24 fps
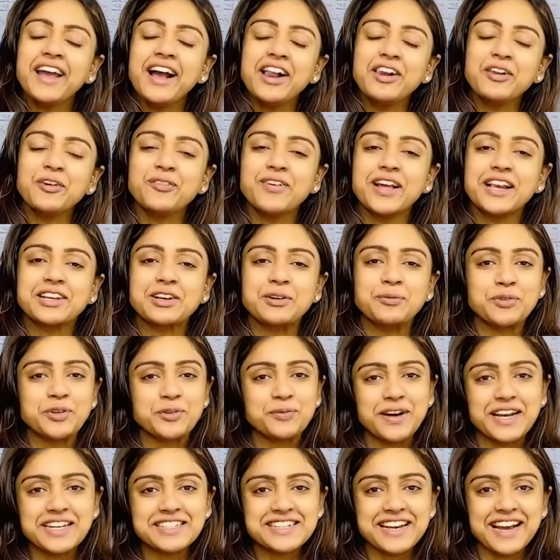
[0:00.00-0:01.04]
హలో వెల్కమ్ టు
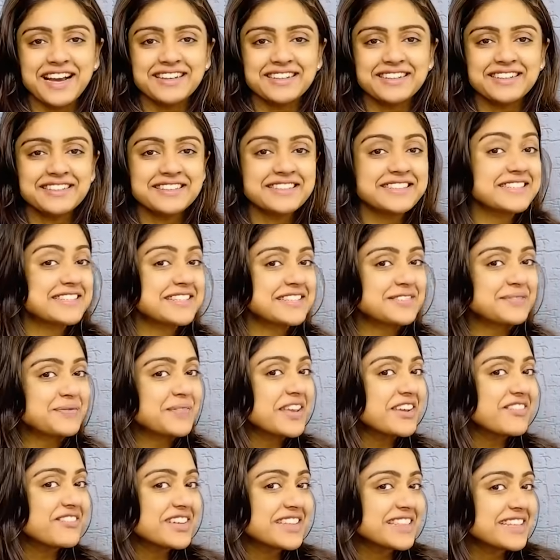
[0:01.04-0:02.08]
మై ఛానల్ దిస్ ఇస్
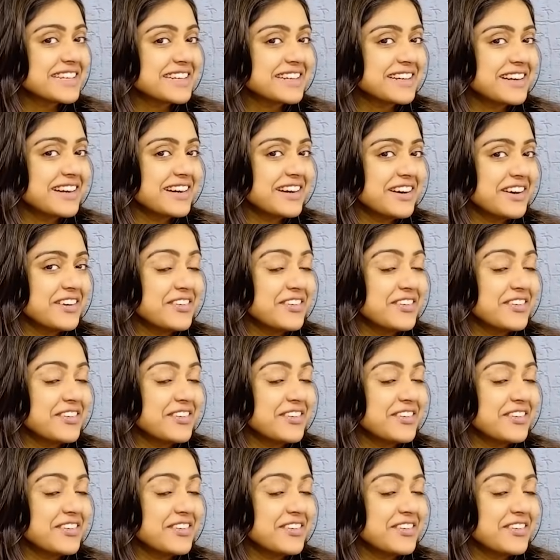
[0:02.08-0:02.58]
మీ వితిక